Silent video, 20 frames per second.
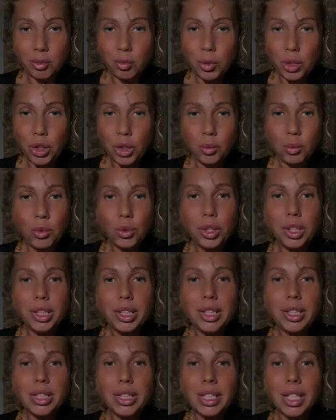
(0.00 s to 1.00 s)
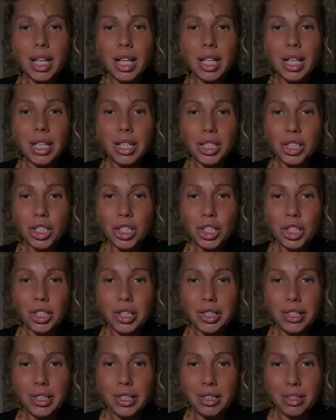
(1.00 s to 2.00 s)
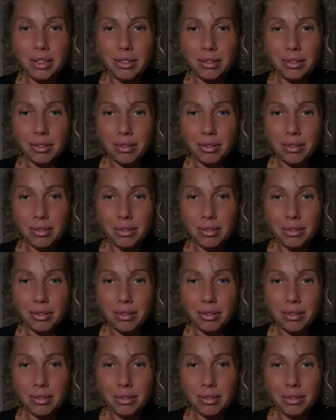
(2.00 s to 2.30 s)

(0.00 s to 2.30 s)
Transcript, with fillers: Почему нет страха жизни?